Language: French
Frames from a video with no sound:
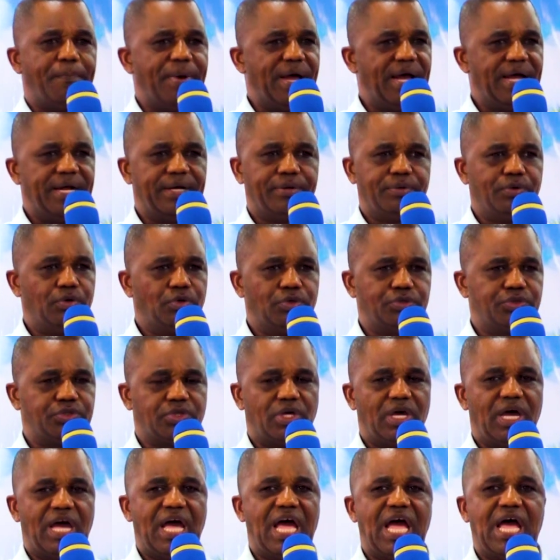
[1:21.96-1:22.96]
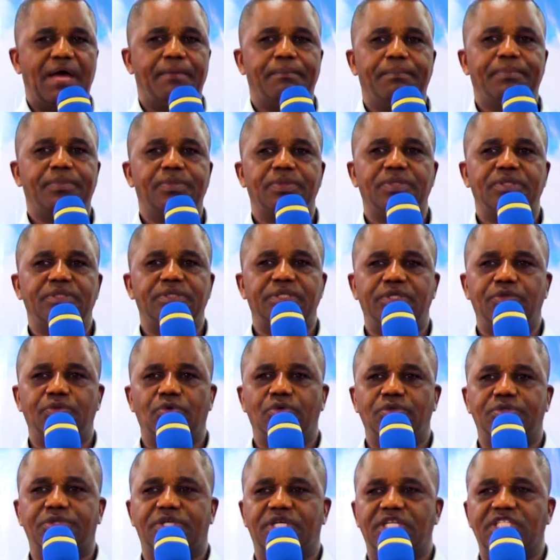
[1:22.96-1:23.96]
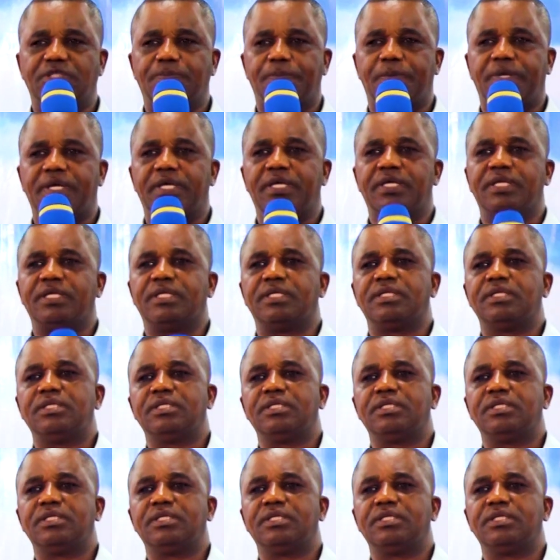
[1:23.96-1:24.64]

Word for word: pas notre âme ni notre esprit.